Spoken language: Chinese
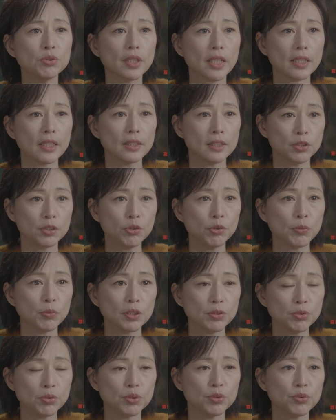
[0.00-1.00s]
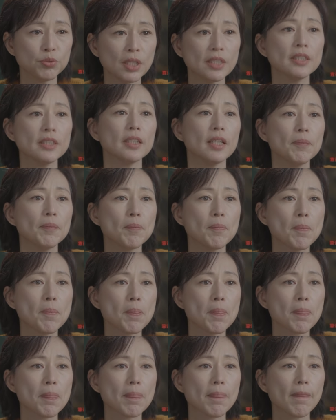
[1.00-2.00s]
给子女们去赚钱。
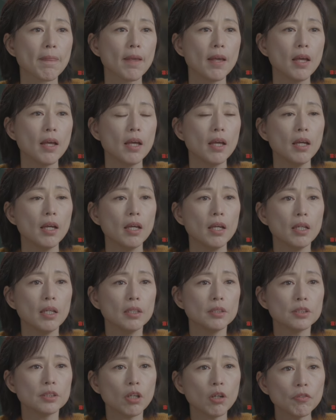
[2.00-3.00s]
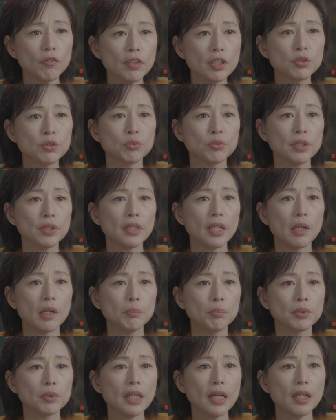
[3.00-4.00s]
消费主义啊，
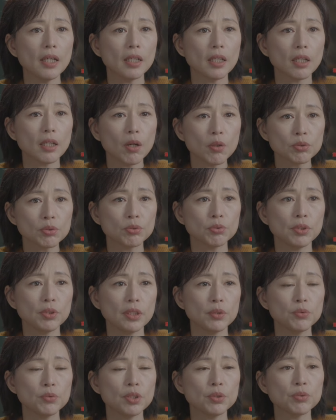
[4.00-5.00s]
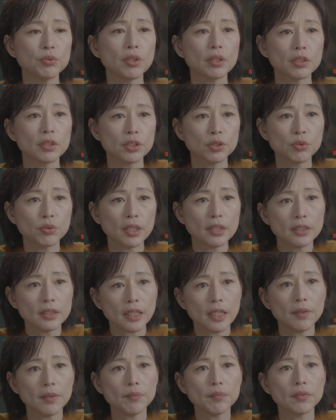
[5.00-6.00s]
不但告诉你最重要的是赚
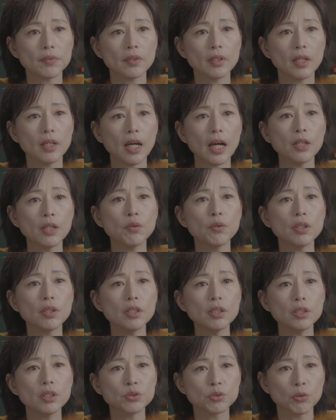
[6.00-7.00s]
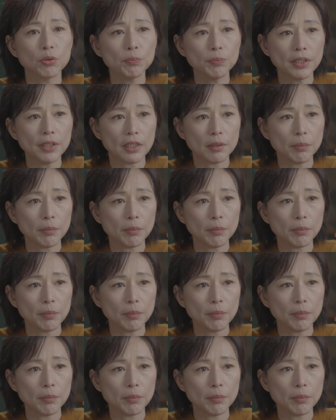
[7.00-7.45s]
钱，还用各种品